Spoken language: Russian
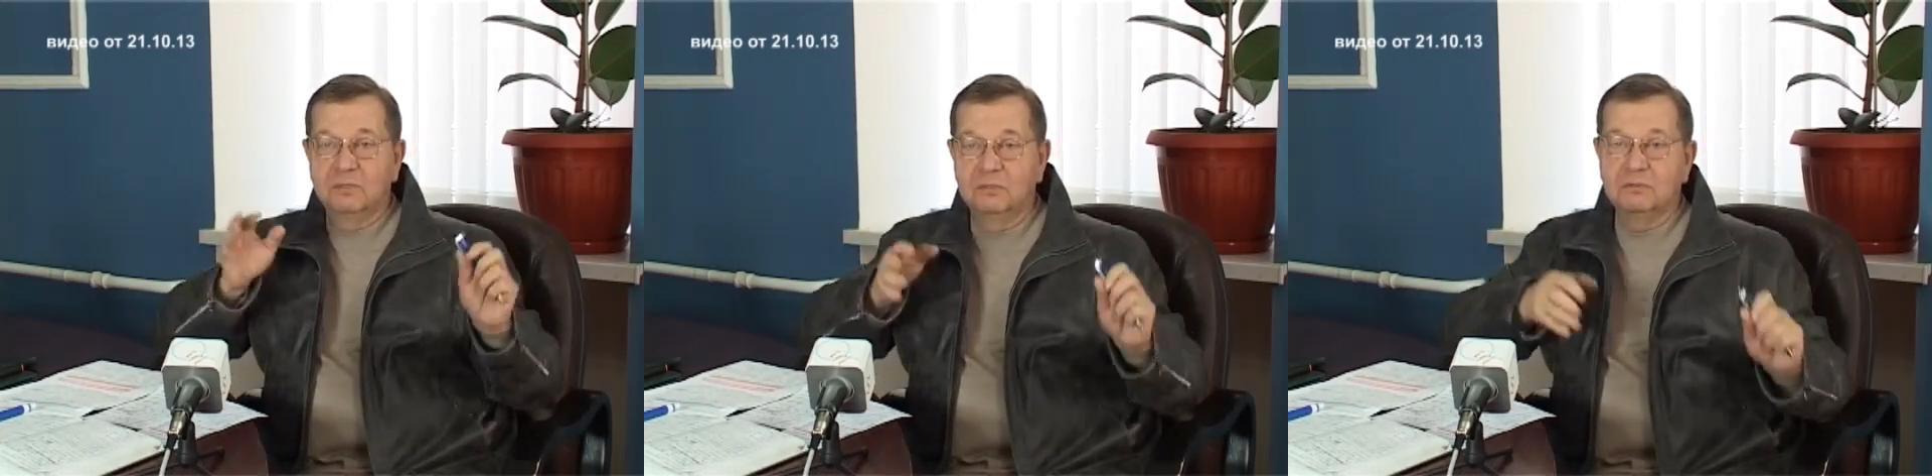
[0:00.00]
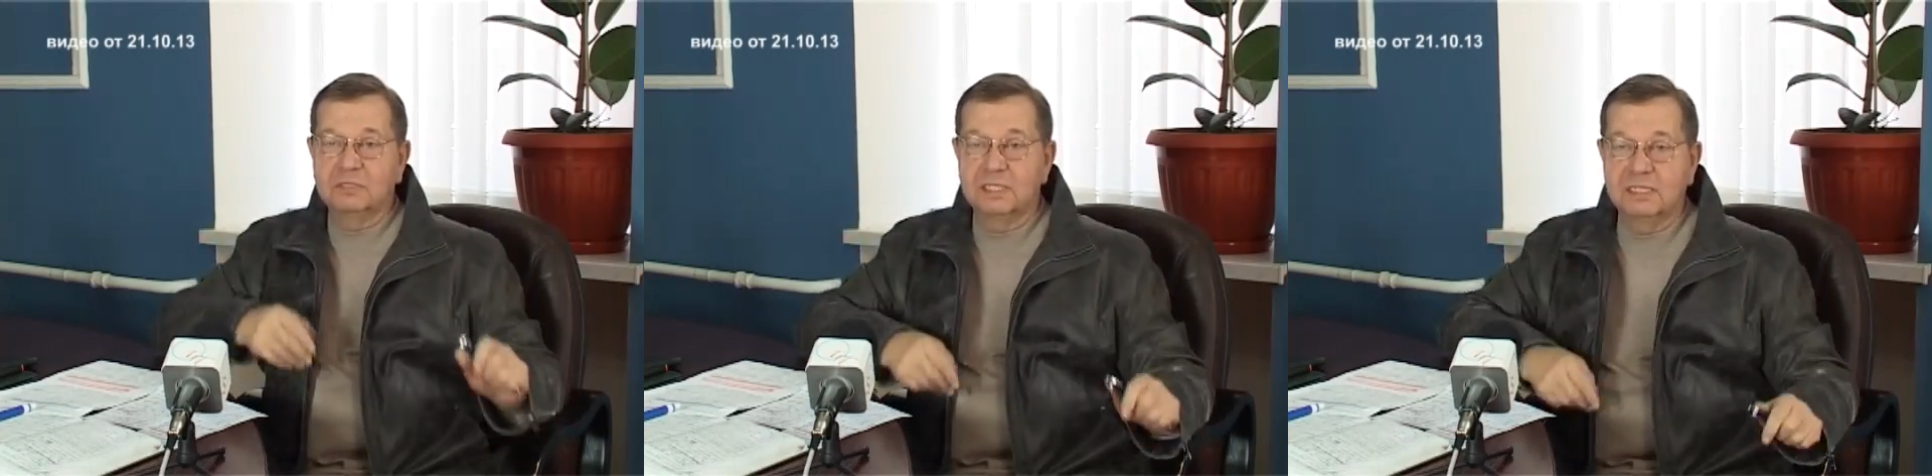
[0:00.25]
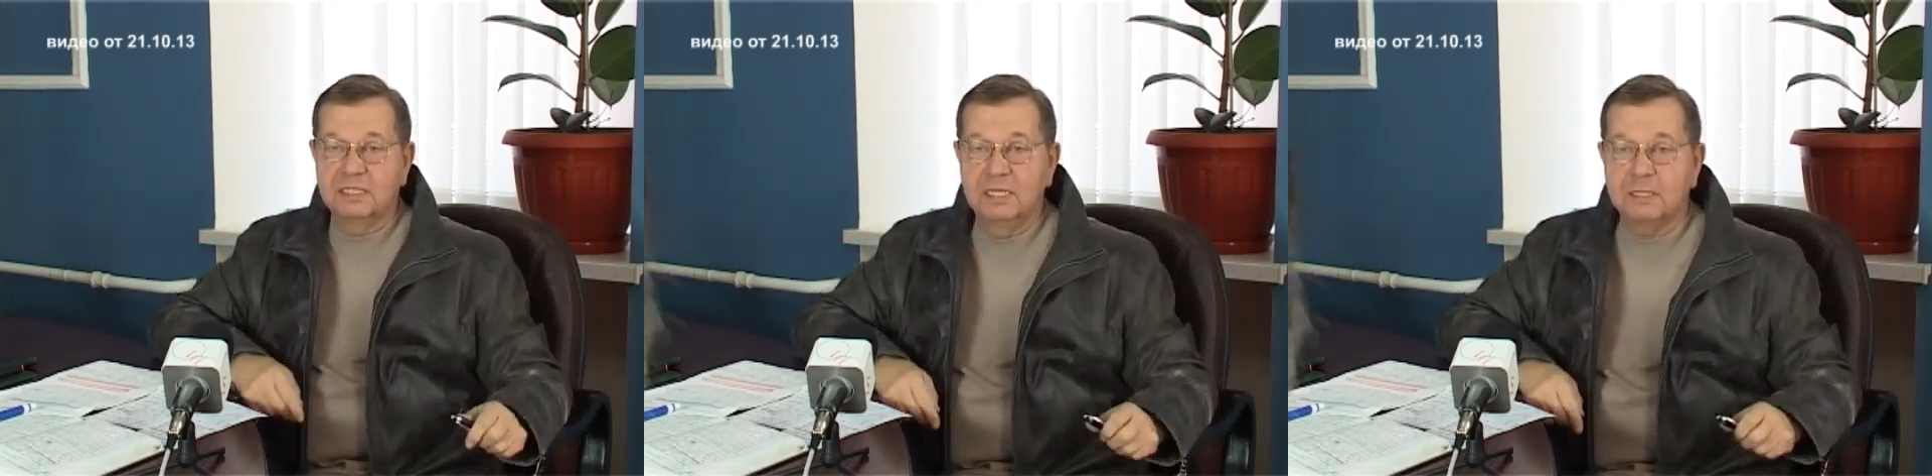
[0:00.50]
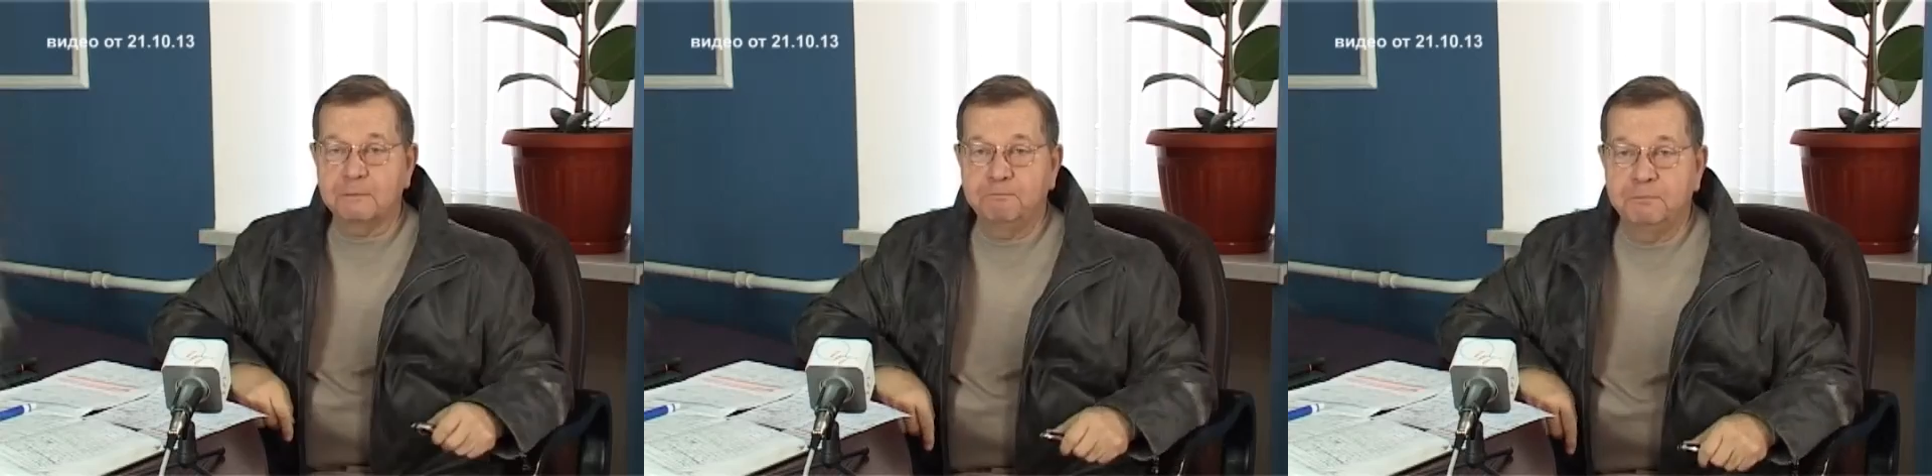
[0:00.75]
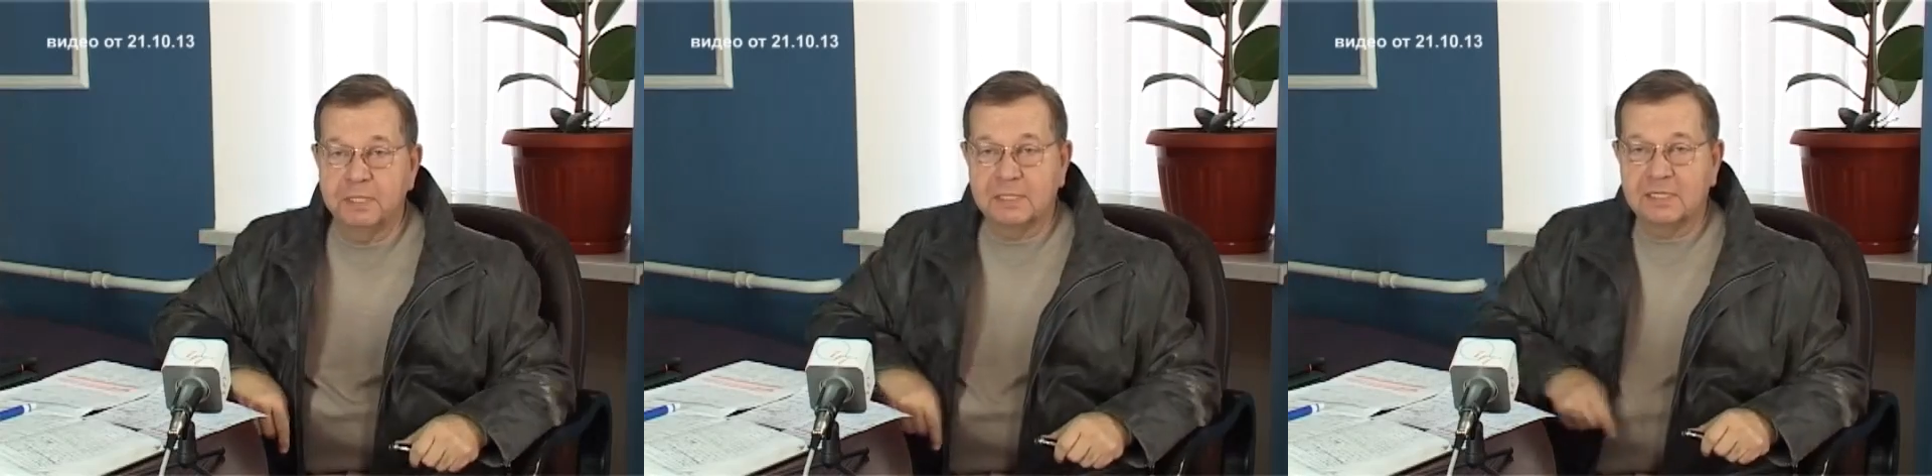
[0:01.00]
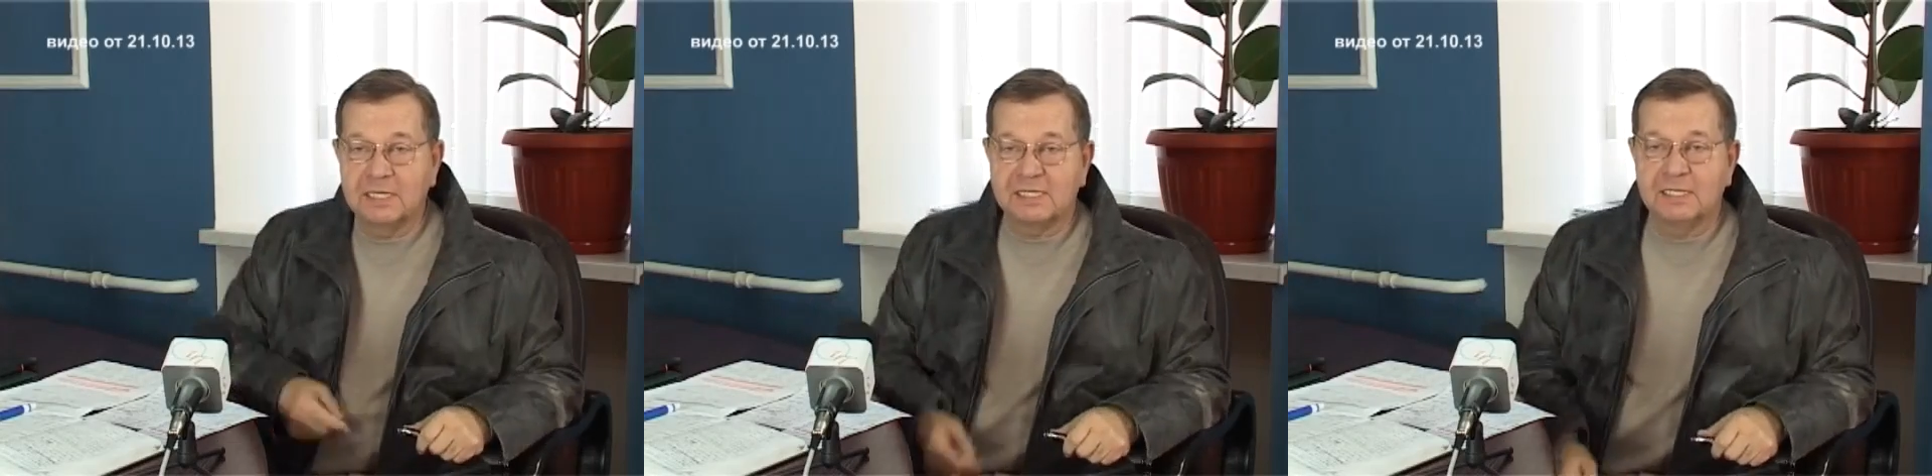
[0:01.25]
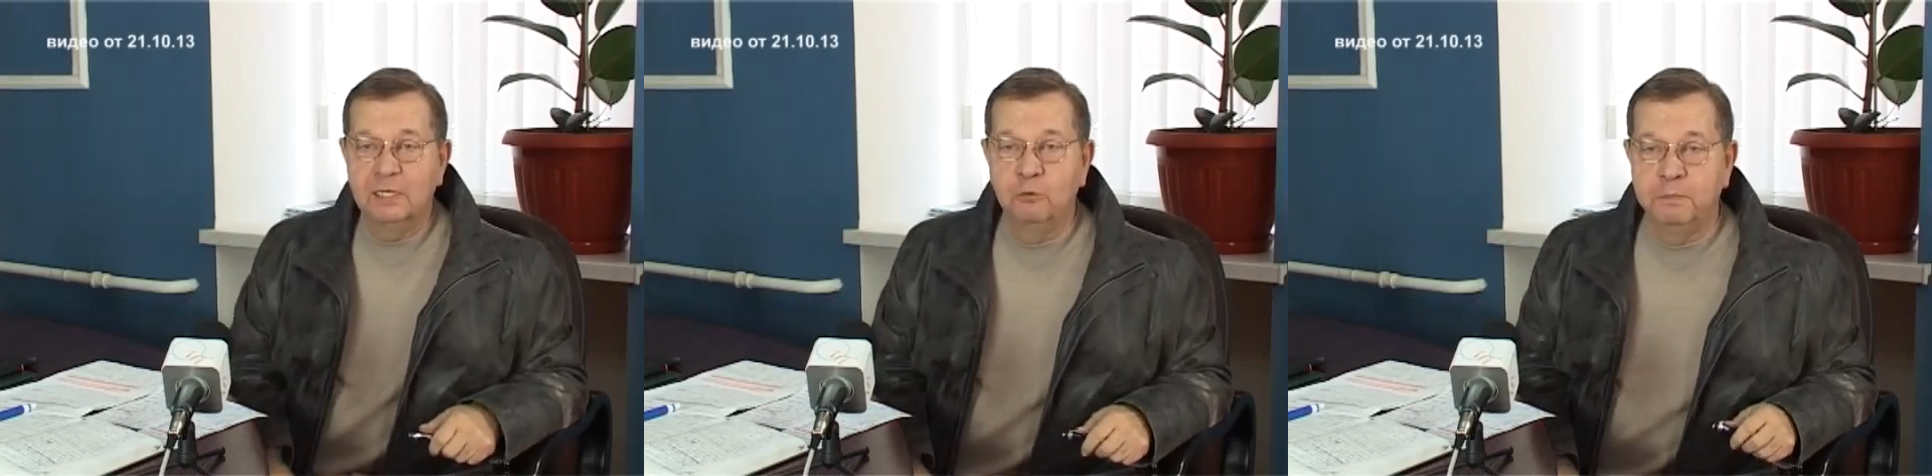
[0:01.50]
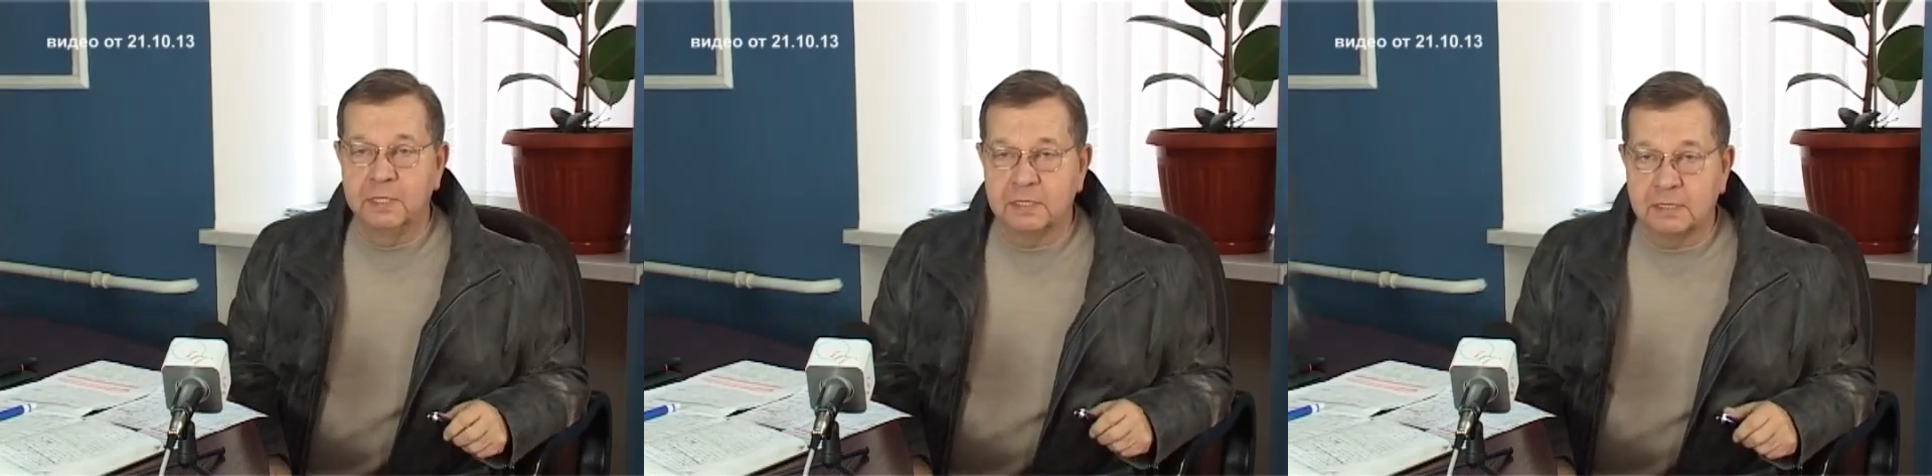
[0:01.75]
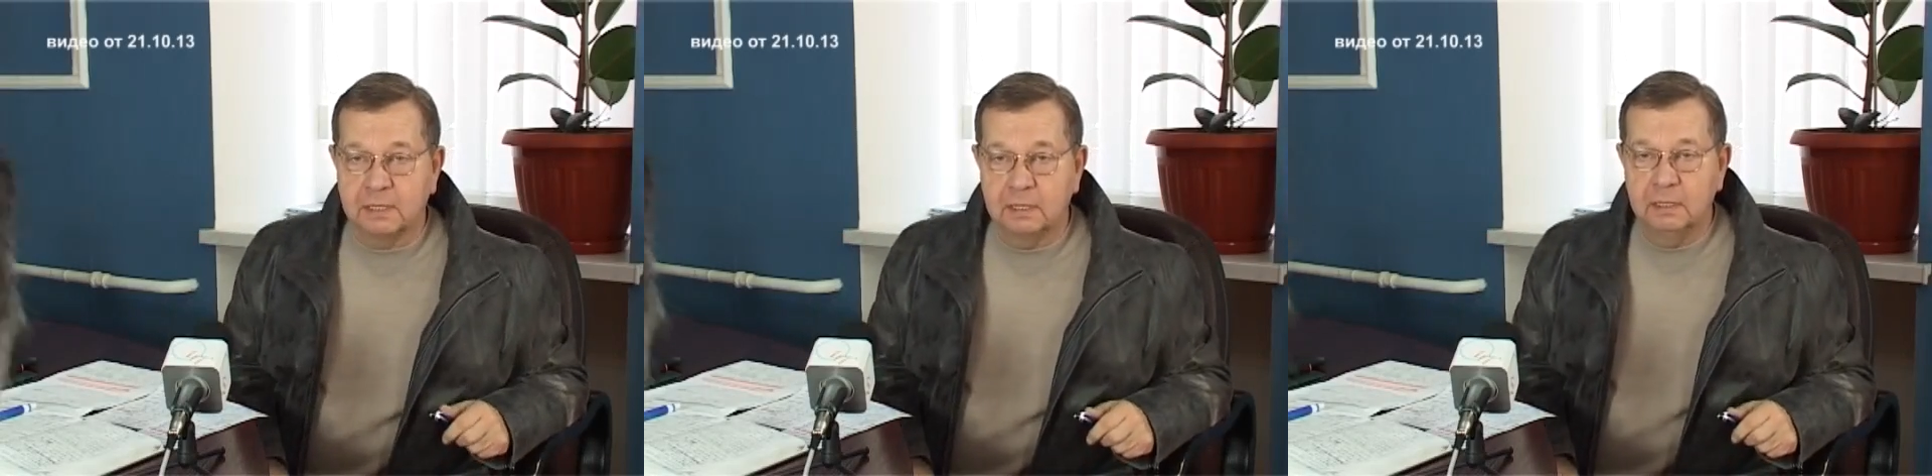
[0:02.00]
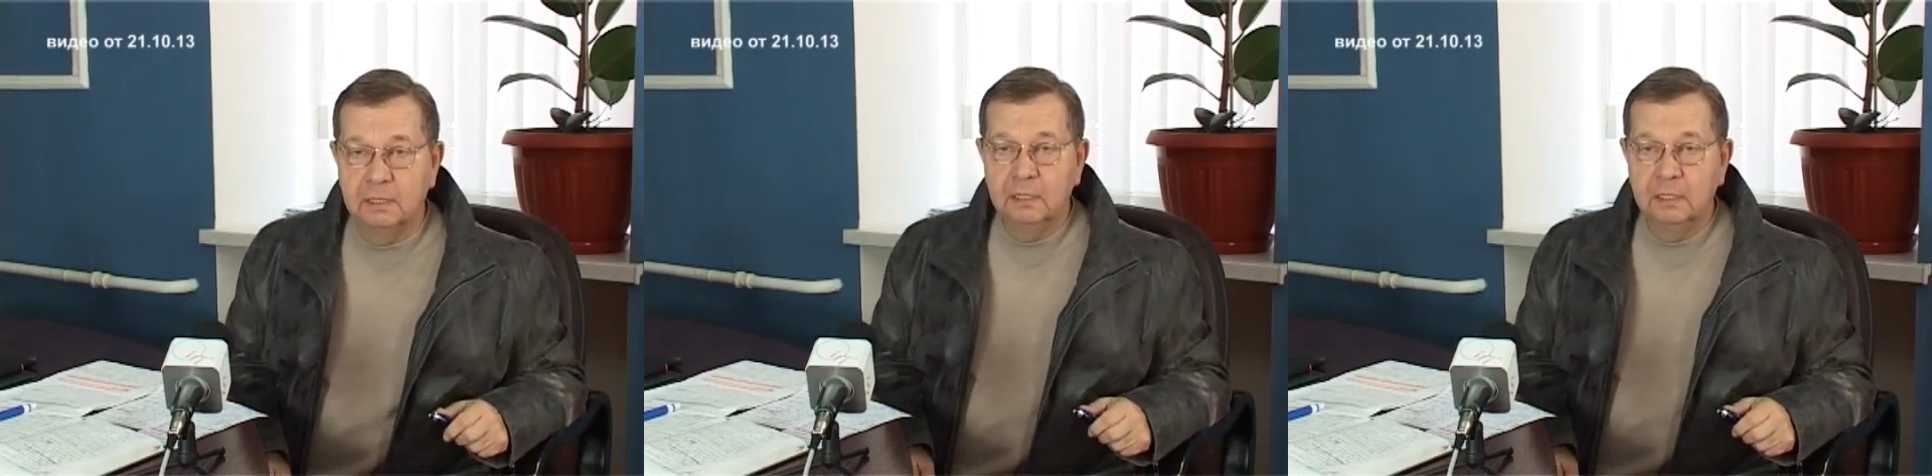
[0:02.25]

ну уже стерпится, слюбится.